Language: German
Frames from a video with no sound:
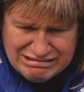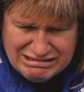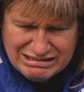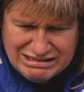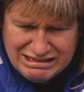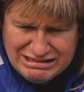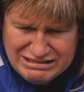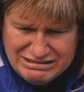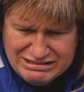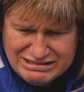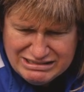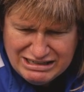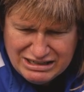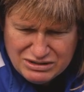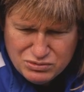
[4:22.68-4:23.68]
Das kann ich euch
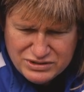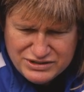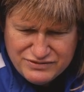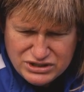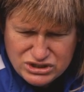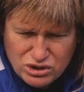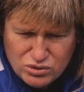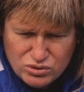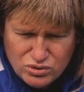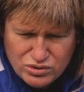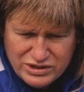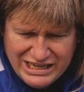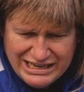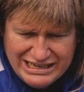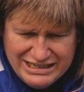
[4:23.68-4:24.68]
sagen. Urs Fischer und
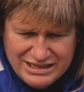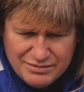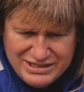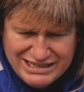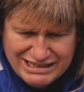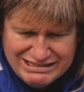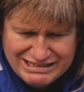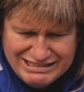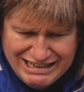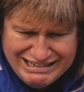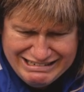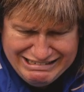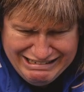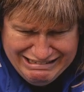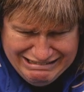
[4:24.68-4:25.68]
Co., die handeln nämlich nach der
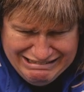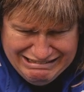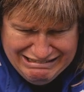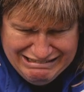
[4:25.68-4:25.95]
Taktik.